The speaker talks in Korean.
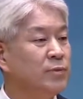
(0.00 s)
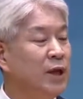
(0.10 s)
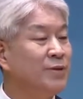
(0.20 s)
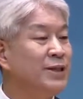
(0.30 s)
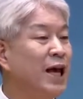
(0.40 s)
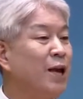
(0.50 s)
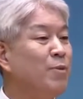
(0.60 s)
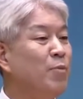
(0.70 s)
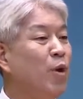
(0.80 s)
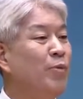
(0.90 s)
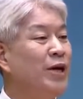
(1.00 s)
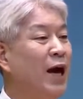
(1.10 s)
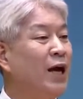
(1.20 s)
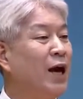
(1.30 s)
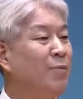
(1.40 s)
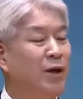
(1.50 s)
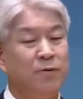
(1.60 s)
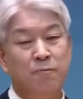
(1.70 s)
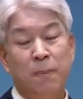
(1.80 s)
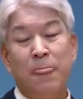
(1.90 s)
이런 사람이 몸이 약하면
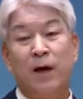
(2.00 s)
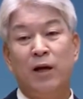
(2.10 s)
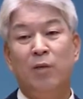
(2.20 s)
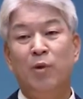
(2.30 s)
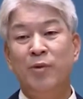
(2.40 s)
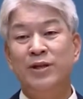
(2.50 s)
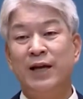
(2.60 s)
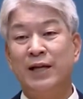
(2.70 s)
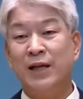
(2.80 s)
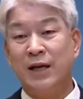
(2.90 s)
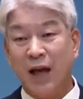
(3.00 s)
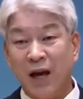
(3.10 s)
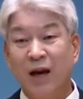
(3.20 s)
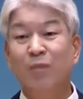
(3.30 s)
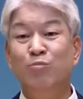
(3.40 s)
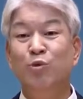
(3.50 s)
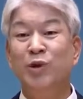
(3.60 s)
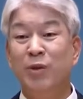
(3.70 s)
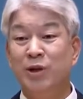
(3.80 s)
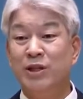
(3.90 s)
내 몸에서 가장 약한
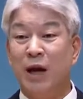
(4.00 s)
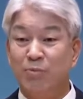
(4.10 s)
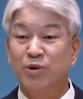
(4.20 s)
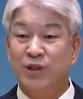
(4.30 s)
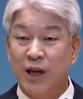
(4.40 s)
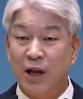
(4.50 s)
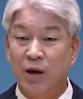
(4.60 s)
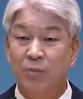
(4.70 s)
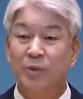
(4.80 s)
부분이 먼저 아프잖아요